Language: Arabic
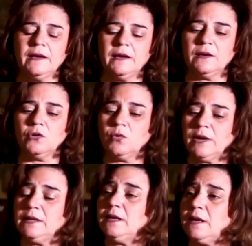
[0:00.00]
آه، هو
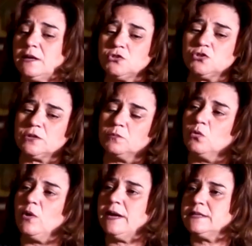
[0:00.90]
علاج
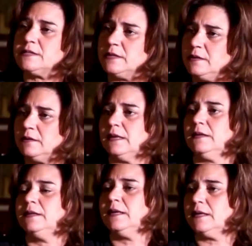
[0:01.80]
موازي
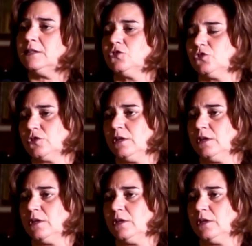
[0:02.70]
للعلاج